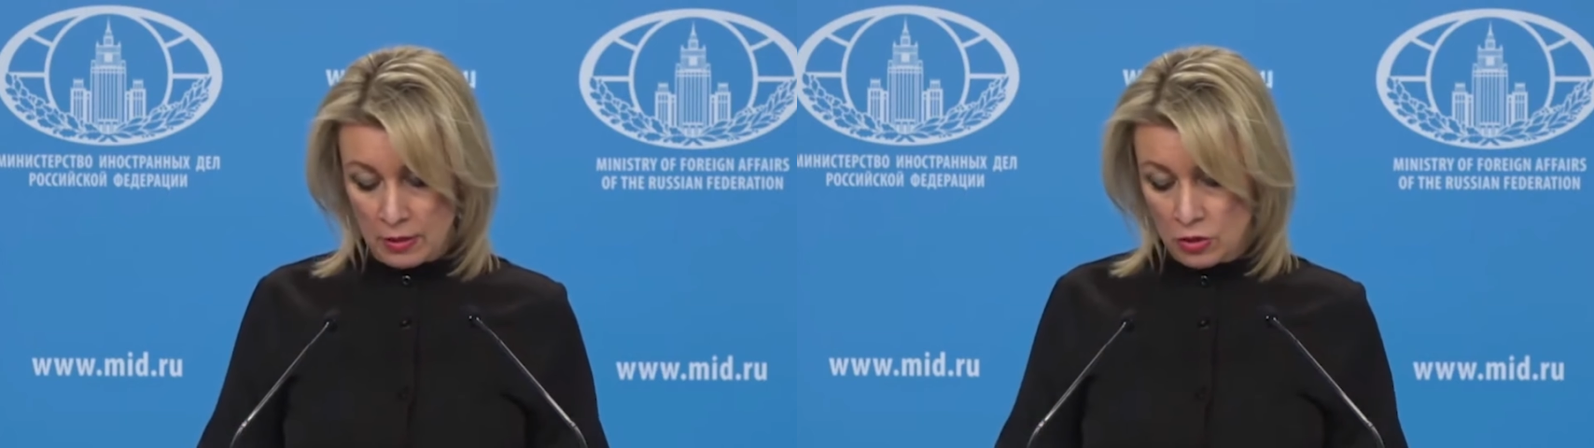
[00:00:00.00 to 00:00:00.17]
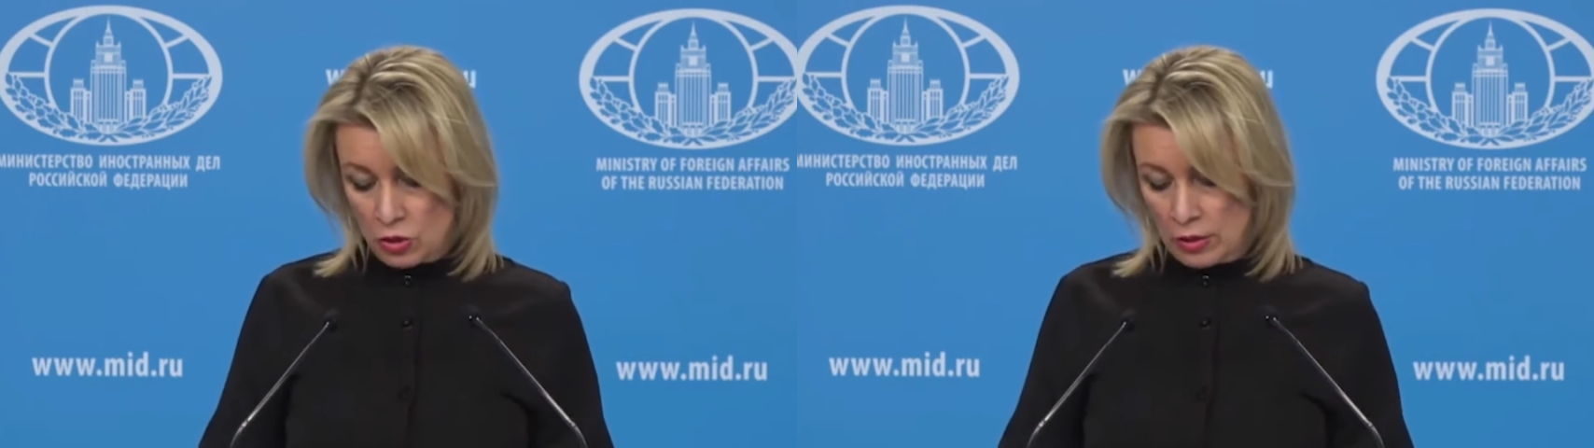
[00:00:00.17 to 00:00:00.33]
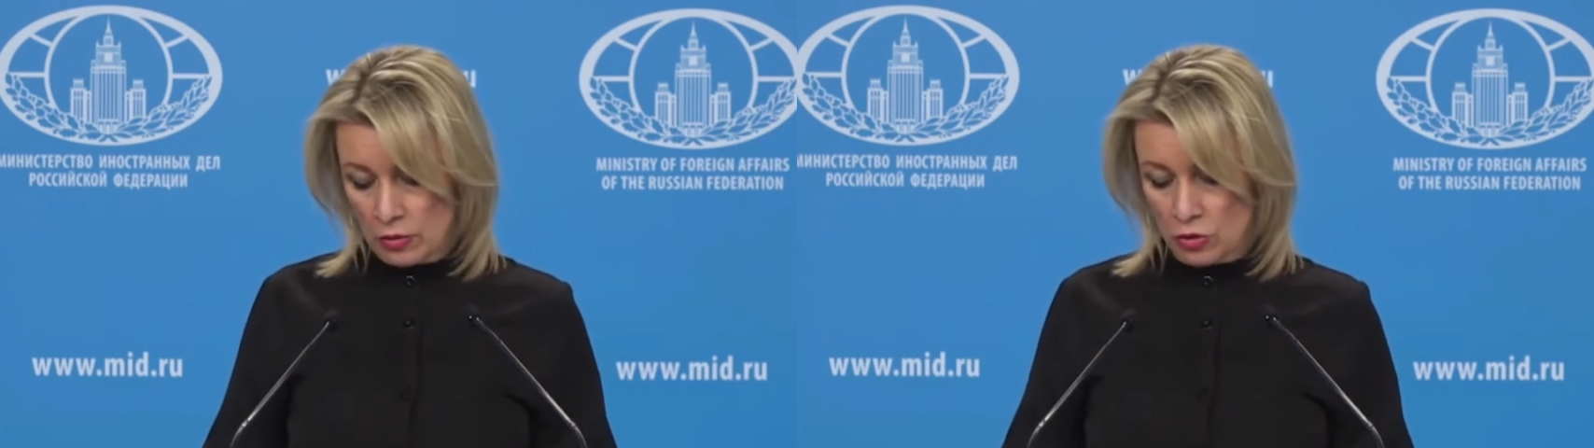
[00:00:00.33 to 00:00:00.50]
К
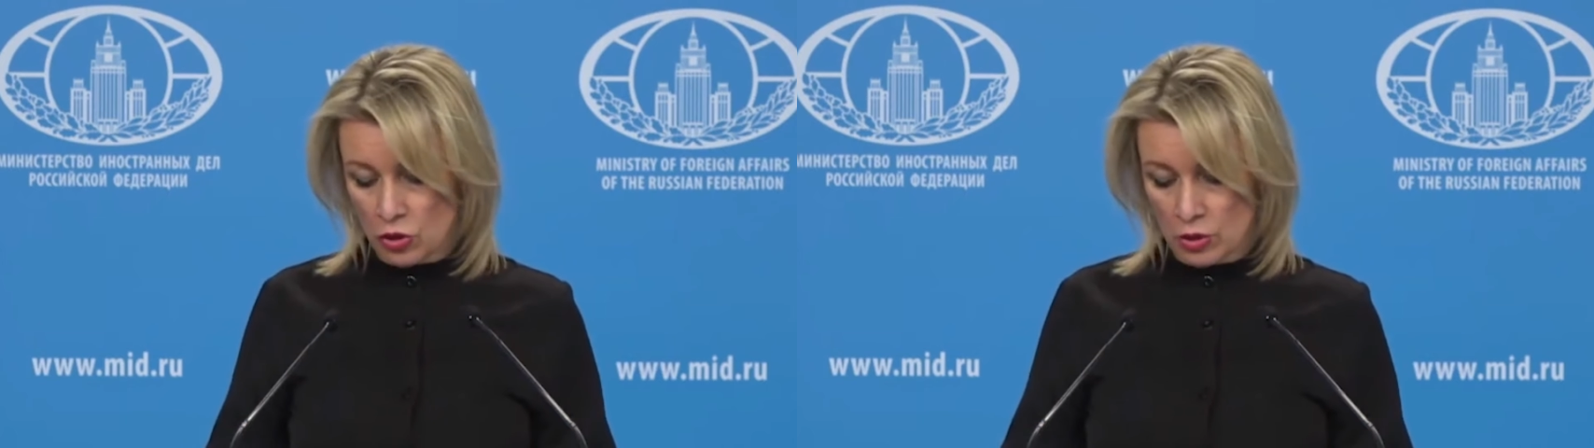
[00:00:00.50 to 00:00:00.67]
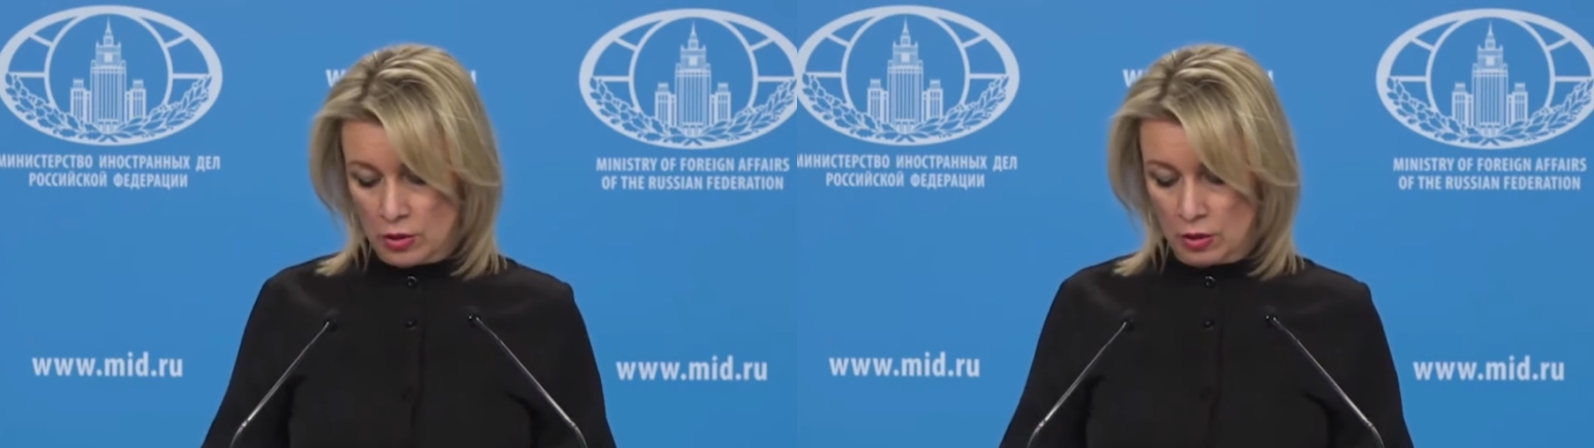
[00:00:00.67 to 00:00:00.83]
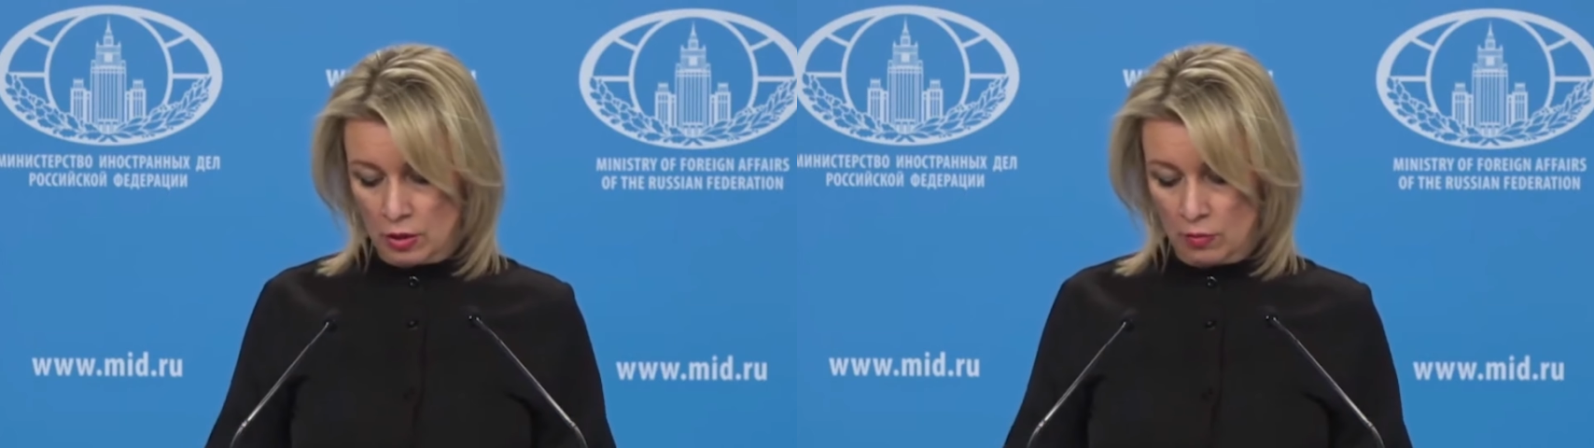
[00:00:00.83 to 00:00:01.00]
сожалению,
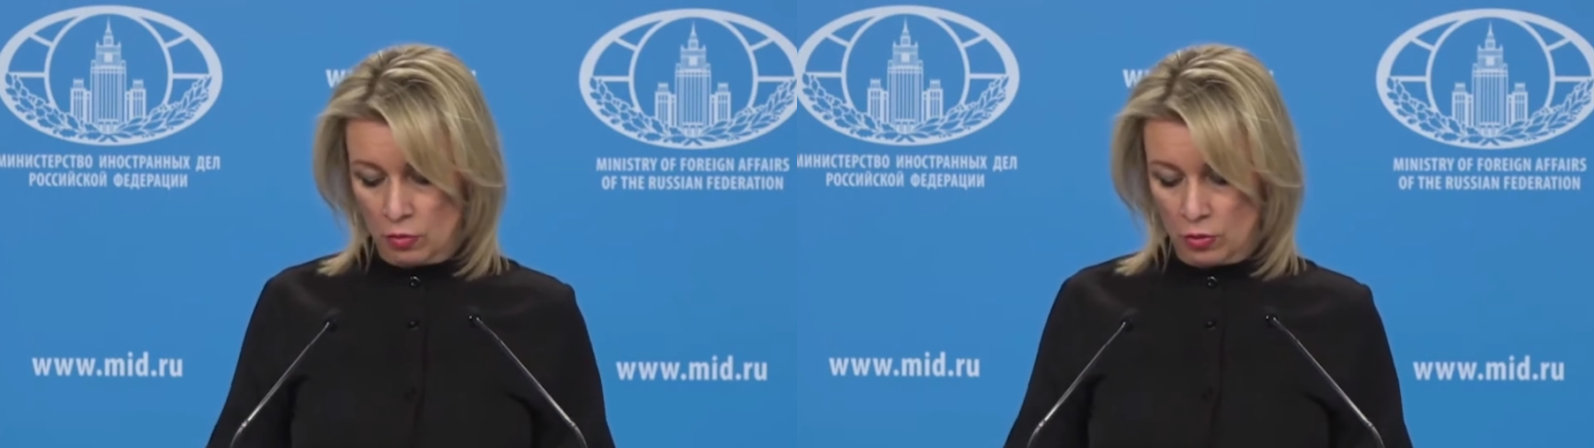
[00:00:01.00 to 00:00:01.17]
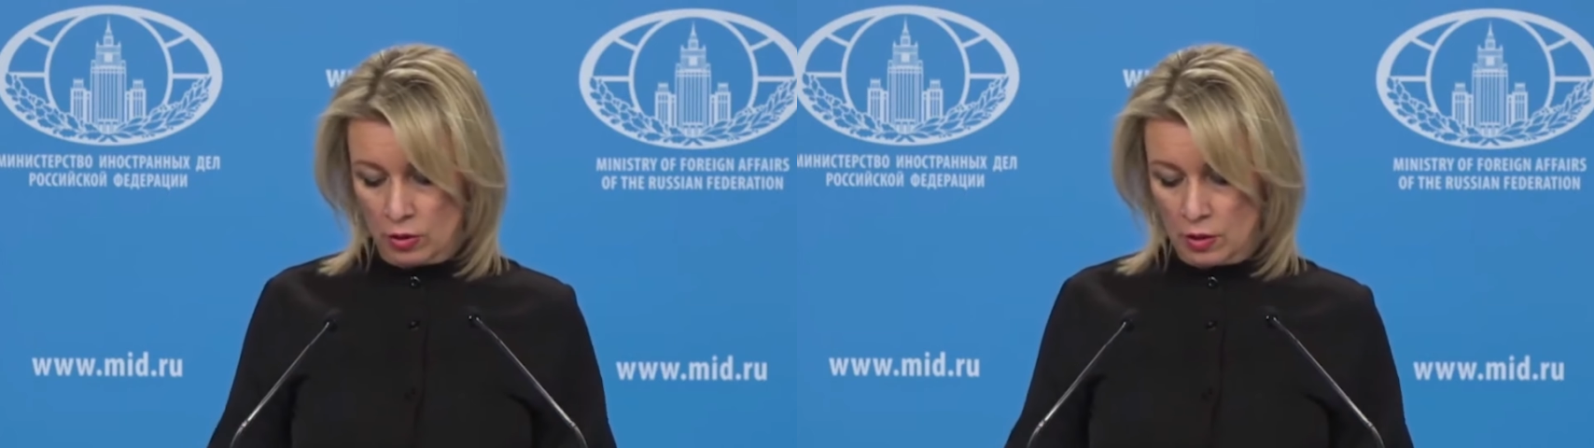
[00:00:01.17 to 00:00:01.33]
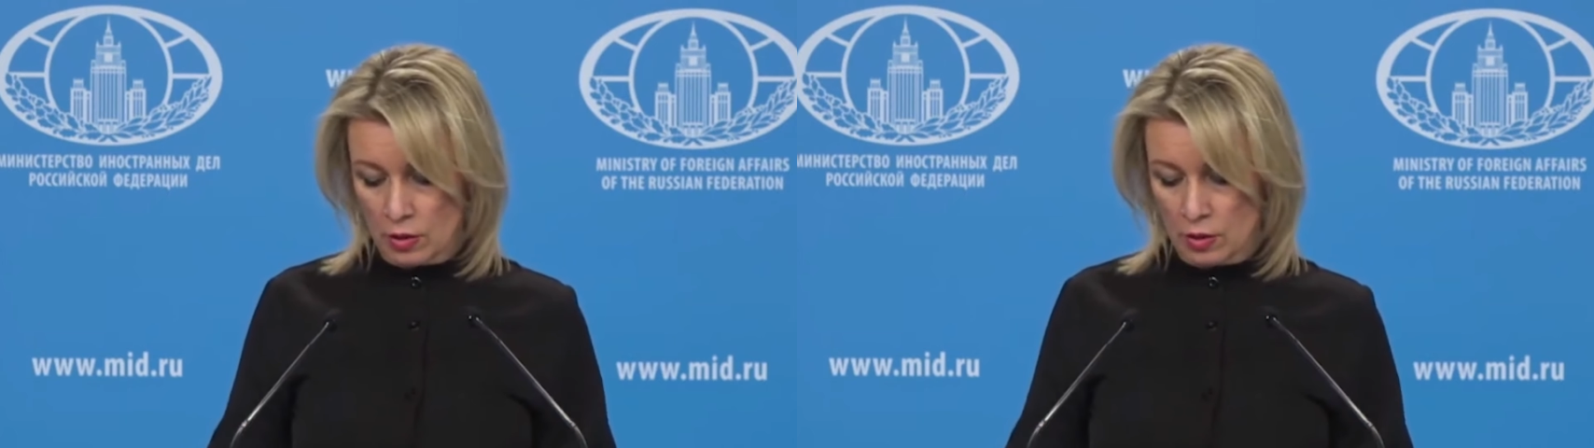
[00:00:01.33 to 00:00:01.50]
сейчас эта
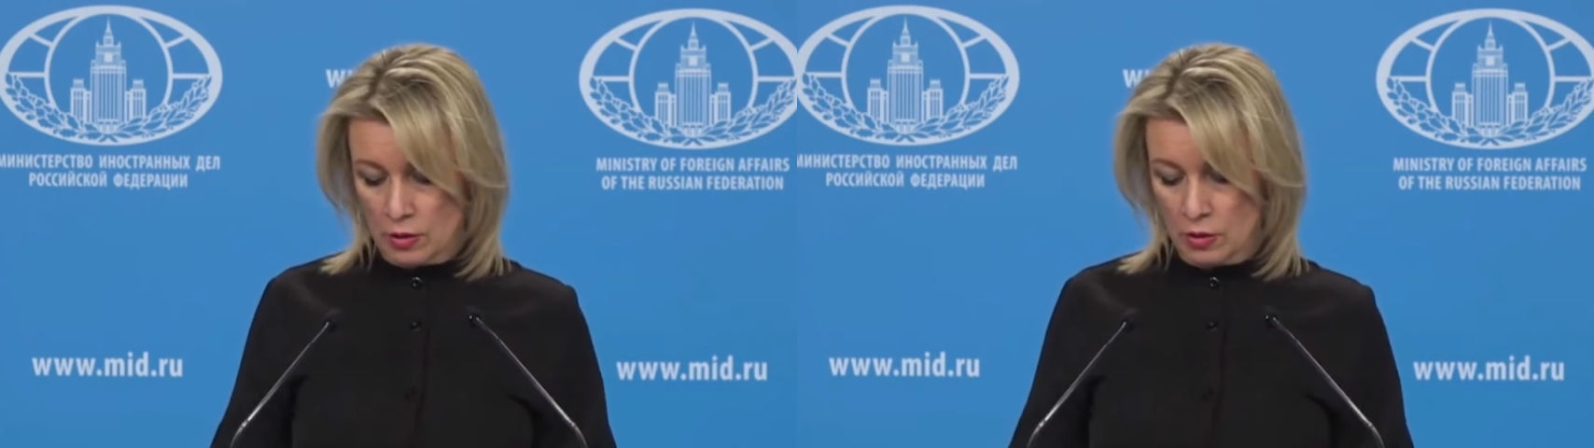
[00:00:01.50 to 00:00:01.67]
работа